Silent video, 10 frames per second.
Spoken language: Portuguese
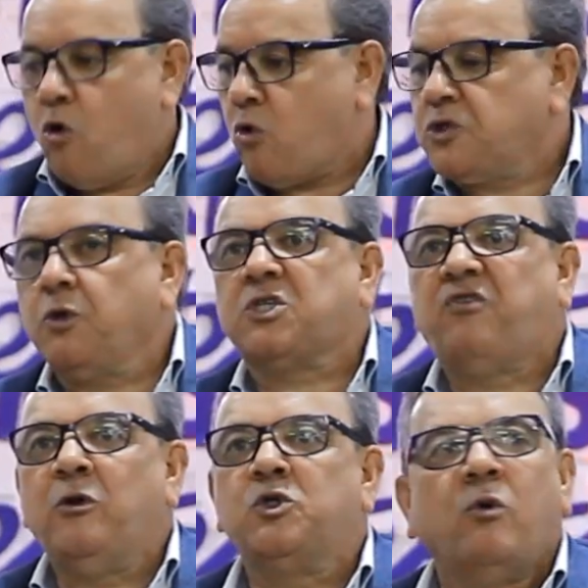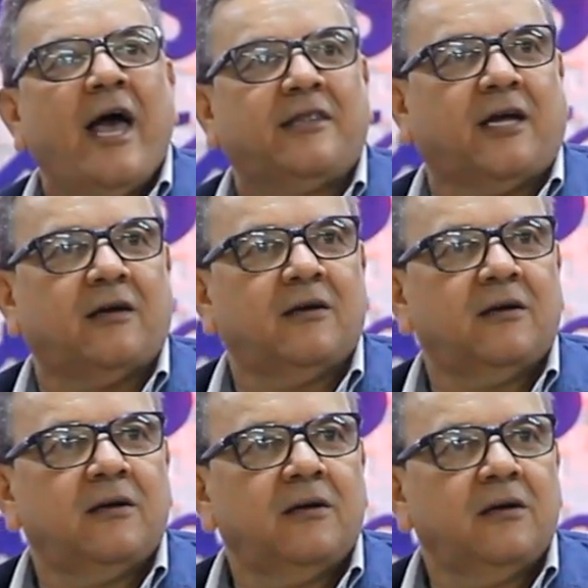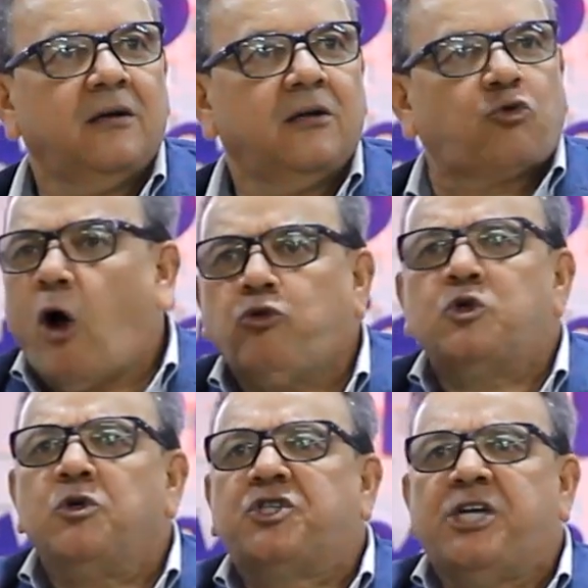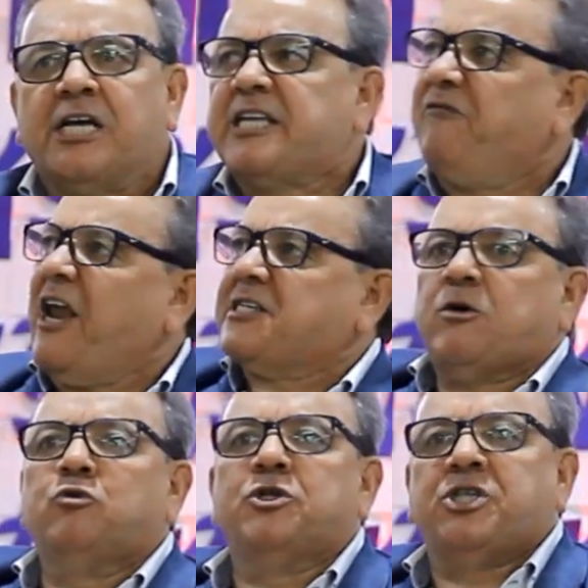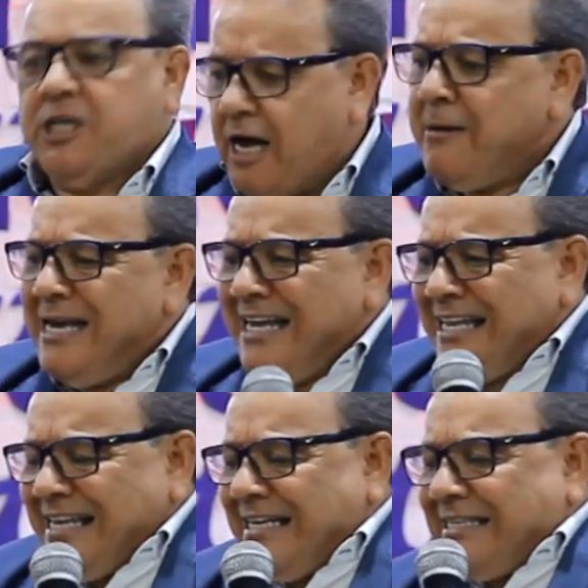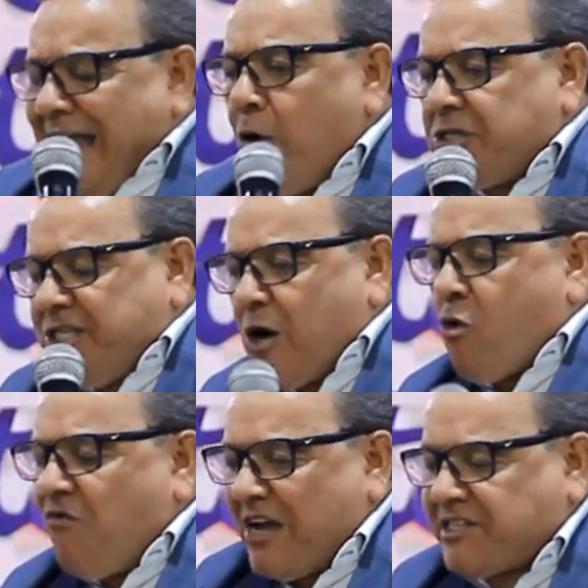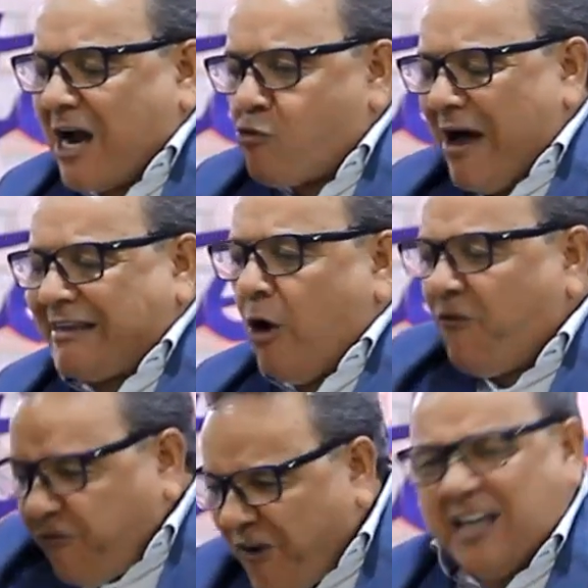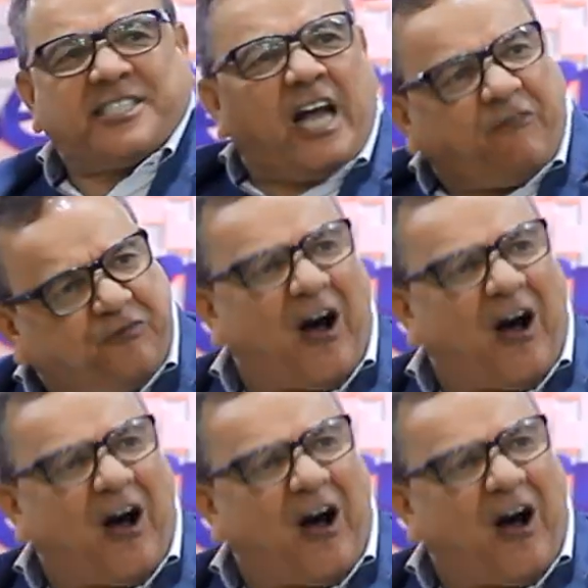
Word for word: ou com seus filhos no Éden. Todos os dias, na viração do dia, Deus ia conversar com Adão face a